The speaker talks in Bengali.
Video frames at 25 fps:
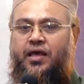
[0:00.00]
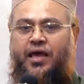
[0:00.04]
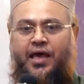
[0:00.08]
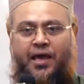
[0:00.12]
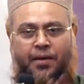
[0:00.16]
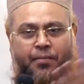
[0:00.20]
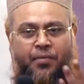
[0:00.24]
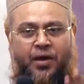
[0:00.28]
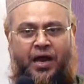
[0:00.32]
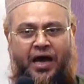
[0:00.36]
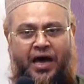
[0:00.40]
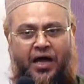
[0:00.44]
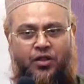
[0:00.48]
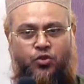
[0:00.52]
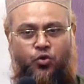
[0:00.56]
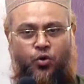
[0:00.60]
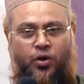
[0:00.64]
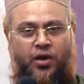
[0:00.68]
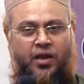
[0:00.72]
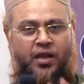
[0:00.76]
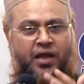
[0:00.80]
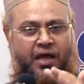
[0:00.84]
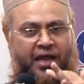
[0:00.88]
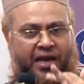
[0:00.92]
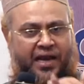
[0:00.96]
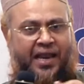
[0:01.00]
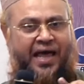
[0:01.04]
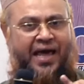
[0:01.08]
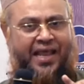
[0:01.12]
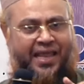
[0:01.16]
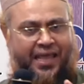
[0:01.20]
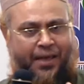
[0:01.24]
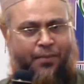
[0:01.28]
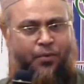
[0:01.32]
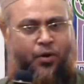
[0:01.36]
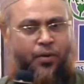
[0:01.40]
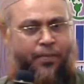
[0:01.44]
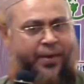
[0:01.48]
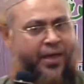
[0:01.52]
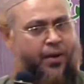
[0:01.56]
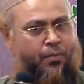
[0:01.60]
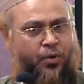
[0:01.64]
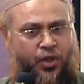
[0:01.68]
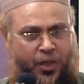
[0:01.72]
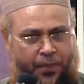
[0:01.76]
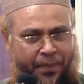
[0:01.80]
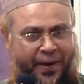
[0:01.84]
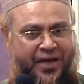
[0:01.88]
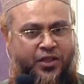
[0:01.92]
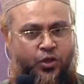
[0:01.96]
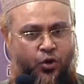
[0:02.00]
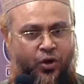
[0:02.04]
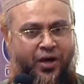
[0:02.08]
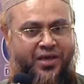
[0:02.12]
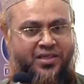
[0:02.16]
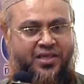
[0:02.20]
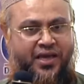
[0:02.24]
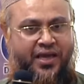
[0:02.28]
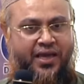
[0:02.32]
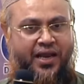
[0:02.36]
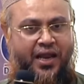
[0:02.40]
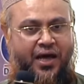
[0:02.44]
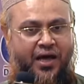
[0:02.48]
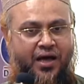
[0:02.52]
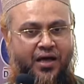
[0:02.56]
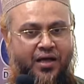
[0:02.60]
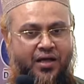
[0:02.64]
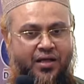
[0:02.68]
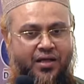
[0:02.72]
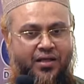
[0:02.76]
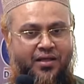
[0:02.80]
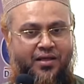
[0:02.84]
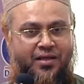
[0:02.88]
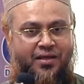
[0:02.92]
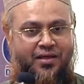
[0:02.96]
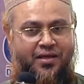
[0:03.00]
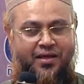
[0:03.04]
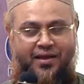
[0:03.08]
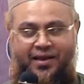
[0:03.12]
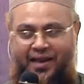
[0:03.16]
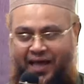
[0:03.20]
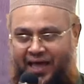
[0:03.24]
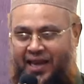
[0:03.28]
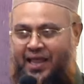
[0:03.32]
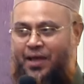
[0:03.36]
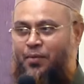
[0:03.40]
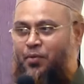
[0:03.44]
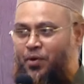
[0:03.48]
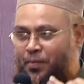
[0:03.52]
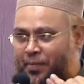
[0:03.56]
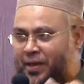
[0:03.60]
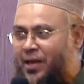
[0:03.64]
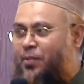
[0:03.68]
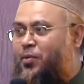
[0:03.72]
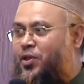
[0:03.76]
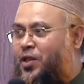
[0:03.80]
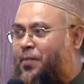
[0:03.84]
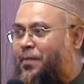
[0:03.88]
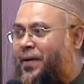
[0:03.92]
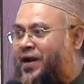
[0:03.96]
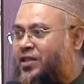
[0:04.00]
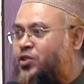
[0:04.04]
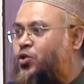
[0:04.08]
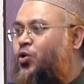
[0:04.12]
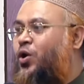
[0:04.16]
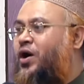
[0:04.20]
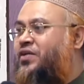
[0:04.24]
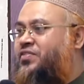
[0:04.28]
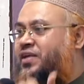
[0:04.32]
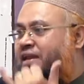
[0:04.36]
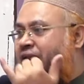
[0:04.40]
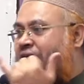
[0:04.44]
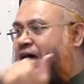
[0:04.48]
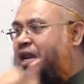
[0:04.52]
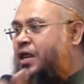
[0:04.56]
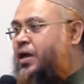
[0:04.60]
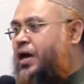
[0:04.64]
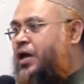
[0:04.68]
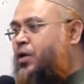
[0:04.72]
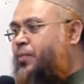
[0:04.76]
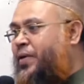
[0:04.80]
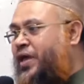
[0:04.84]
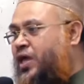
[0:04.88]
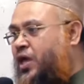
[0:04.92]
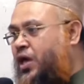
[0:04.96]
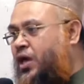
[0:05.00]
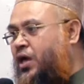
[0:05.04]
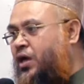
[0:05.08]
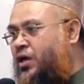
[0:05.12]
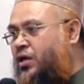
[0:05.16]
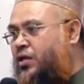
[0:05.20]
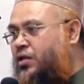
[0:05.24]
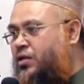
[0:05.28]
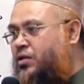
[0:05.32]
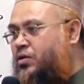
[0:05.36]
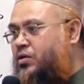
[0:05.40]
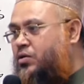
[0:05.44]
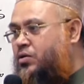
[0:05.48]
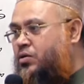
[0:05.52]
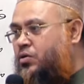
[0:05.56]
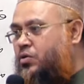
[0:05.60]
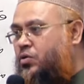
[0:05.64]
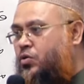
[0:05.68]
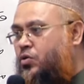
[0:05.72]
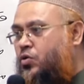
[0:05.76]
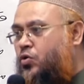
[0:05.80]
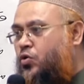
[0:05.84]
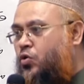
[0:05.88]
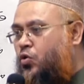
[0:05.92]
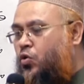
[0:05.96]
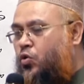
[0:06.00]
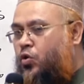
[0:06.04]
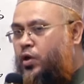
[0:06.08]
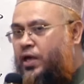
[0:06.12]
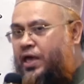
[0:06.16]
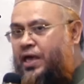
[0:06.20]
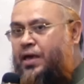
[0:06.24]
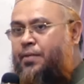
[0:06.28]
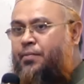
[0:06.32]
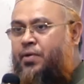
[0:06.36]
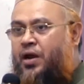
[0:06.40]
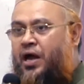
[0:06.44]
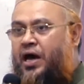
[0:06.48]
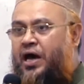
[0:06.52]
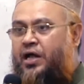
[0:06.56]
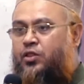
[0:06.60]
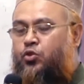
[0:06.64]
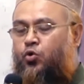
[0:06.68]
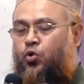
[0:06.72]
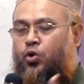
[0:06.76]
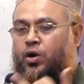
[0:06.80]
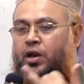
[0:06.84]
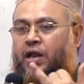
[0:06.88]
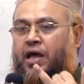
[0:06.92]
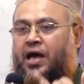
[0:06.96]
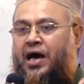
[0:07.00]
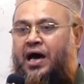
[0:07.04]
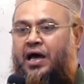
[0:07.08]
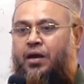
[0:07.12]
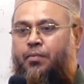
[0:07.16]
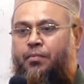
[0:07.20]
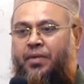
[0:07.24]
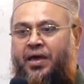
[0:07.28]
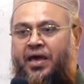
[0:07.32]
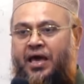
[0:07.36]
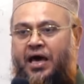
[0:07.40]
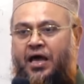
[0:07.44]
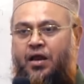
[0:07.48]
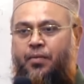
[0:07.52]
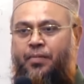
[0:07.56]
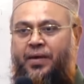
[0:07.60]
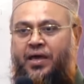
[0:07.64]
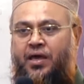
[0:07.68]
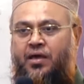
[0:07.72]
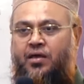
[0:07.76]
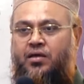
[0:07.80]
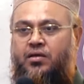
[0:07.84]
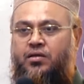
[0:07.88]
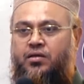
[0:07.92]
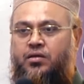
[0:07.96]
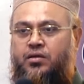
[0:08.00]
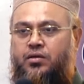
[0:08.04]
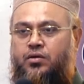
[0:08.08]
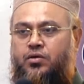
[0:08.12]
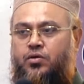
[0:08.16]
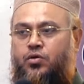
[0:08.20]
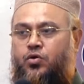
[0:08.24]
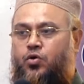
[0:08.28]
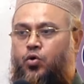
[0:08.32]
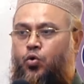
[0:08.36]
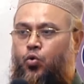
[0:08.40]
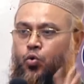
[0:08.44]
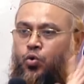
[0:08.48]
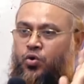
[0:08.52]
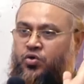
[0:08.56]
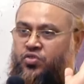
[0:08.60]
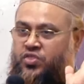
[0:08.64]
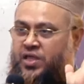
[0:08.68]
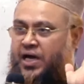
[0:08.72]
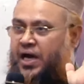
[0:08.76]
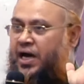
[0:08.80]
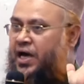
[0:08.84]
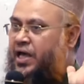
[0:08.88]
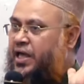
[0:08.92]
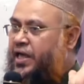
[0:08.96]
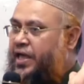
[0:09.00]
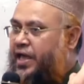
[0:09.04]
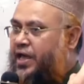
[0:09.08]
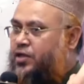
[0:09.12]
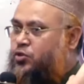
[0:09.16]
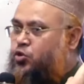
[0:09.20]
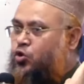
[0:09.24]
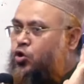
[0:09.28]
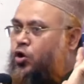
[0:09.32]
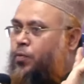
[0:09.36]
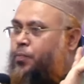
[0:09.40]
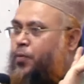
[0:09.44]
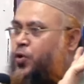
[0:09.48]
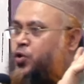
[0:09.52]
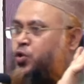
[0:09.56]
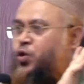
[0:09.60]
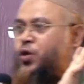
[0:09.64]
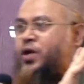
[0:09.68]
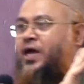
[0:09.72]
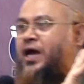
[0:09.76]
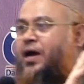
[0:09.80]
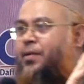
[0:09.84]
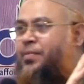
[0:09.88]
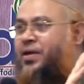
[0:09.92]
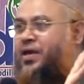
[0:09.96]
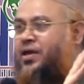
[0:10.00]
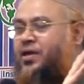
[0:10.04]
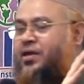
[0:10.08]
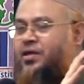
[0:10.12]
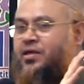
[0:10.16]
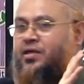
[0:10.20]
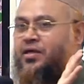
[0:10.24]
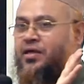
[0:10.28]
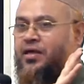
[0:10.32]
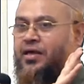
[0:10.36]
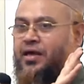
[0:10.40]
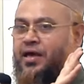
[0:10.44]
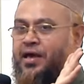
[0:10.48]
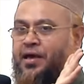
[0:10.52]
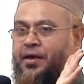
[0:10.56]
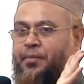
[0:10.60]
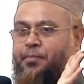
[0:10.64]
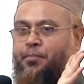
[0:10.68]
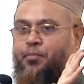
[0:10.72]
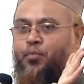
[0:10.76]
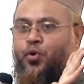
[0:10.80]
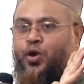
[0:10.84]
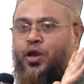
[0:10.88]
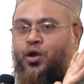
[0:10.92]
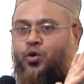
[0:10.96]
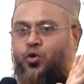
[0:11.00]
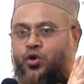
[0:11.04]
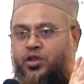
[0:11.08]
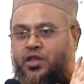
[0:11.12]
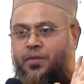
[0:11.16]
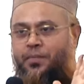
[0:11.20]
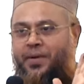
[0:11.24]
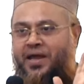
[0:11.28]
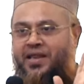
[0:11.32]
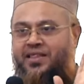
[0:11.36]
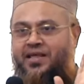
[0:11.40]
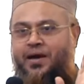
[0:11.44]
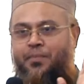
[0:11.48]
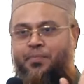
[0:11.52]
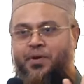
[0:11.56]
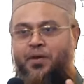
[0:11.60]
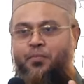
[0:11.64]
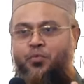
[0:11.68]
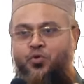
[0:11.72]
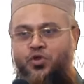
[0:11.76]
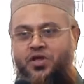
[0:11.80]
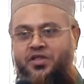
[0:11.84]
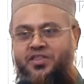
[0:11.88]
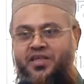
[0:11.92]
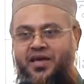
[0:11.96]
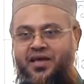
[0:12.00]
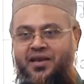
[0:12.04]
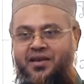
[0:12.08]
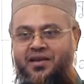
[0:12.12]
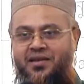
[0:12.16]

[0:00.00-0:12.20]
এমরাতুন নারী এবং মেয়ের মধ্যে পার্থক্য আছে কিনা নারী এবং মেয়ের মধ্যে পার্থক্য আছে নারী আরবি কি ইমরাতুন আর মেয়ে আরবি উংসা এতটুকু পর্যন্ত কি আমি মনে করতে পারি যে আপনারা বুঝেছেন